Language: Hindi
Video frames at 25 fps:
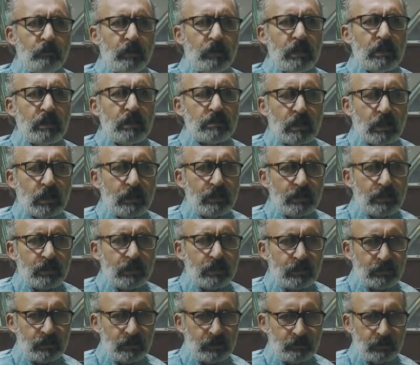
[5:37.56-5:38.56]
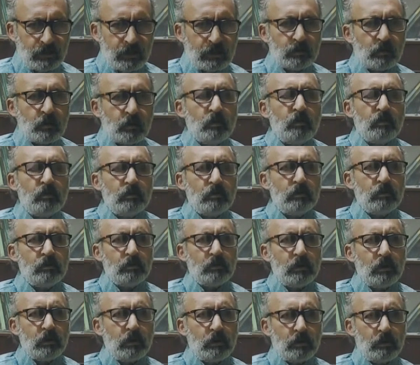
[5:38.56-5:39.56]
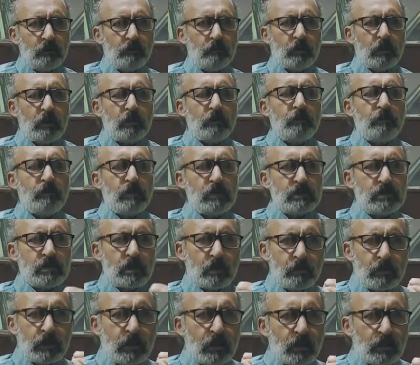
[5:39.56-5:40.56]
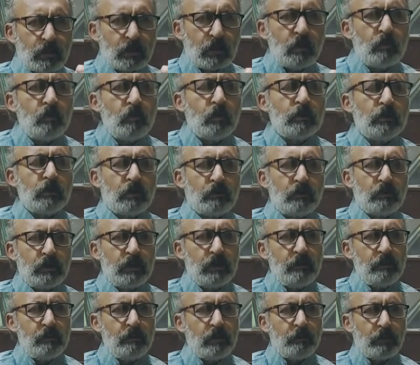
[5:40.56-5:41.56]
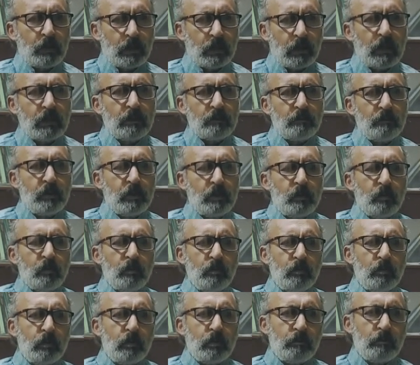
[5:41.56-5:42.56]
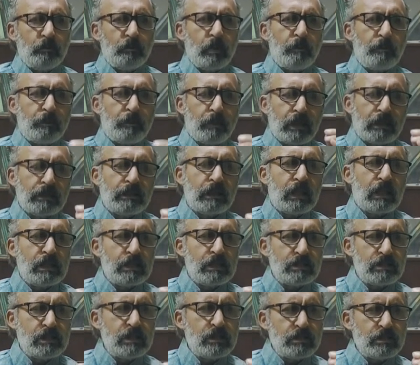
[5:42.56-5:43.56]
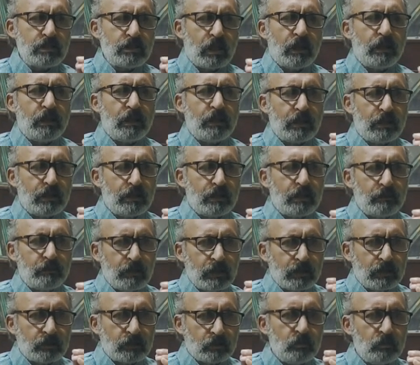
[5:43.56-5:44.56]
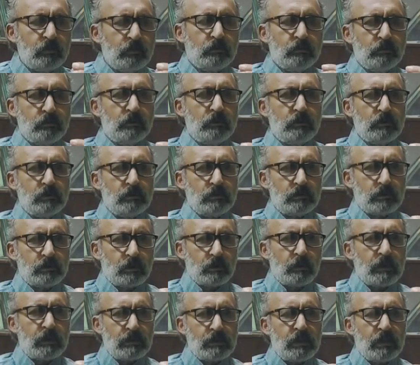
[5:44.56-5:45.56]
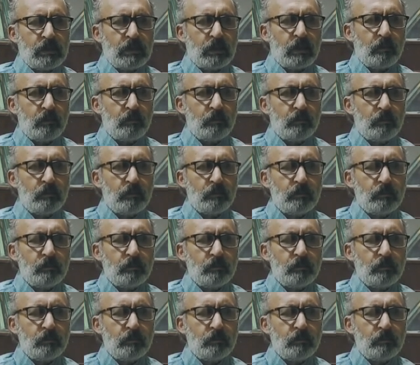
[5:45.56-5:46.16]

मैं शायर अहल बैत हूँ वक्त मनसबिया का मुतवली मैं बाद में हूँ मैं पैदाइशी शायर अहल बैत हूँ समझ लें आप